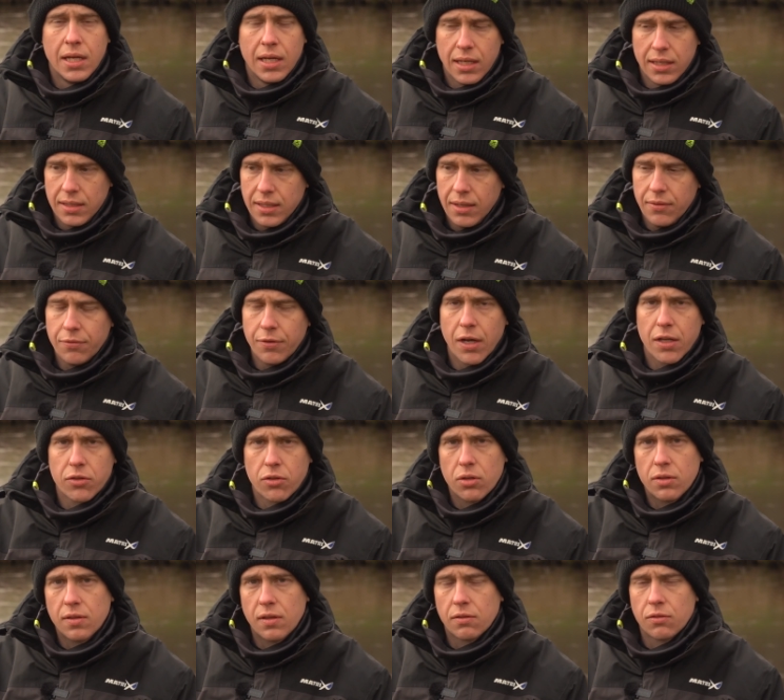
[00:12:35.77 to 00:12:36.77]
In dem Fall
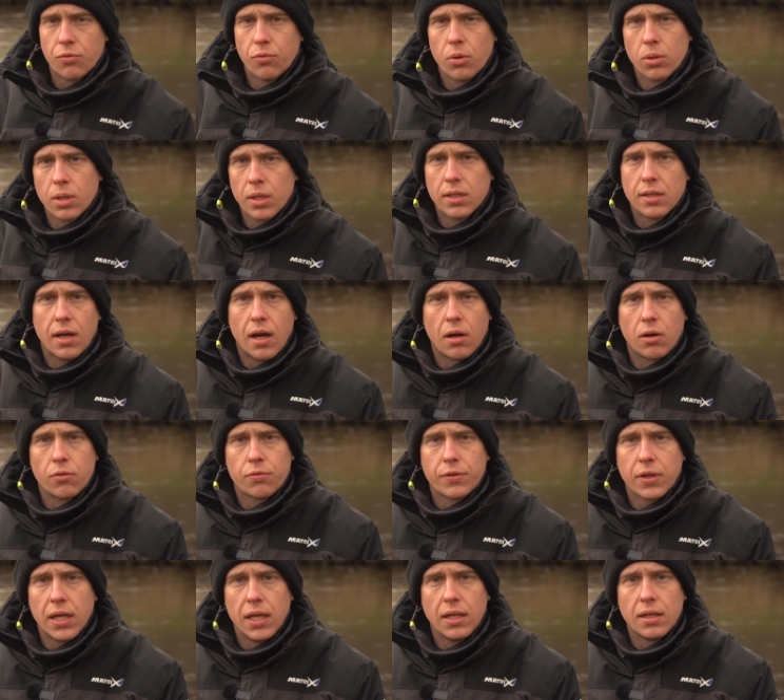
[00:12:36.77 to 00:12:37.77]
soll es jetzt wirklich
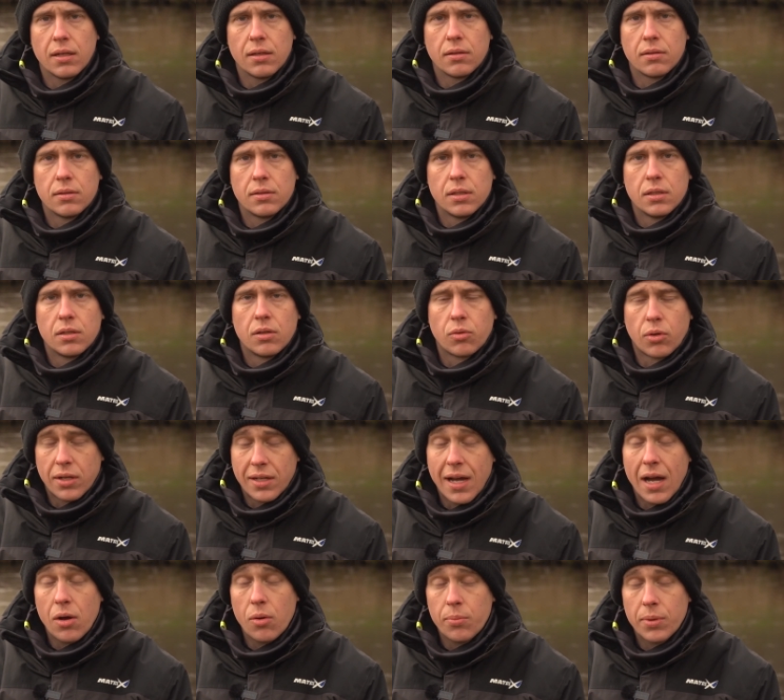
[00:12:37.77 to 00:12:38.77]
darauf gehen oder
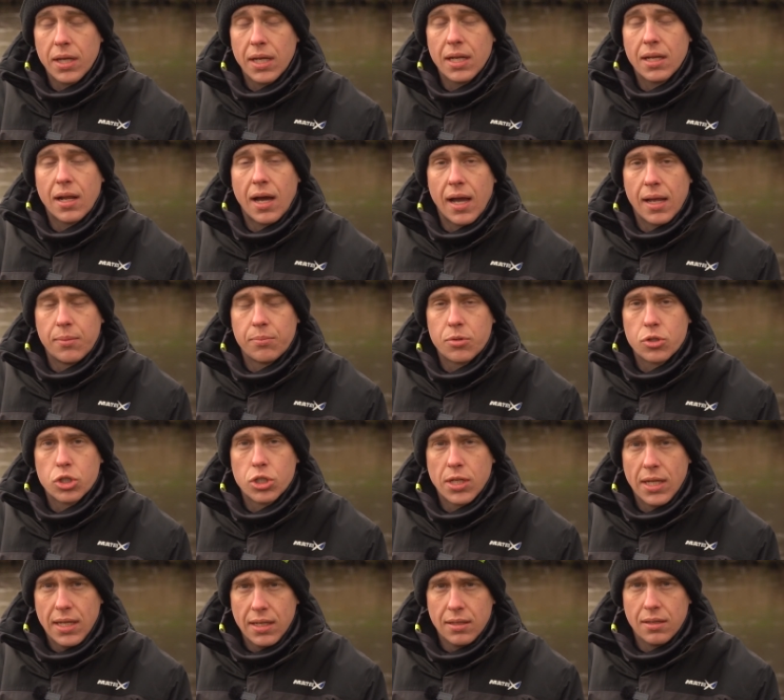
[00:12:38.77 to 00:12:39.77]
darum gehen, einen
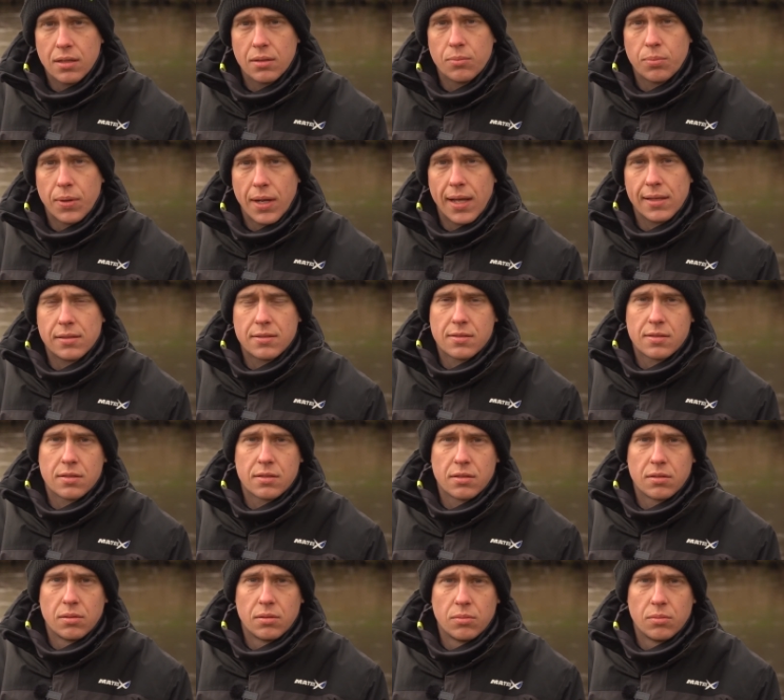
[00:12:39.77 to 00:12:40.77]
bestehenden Platz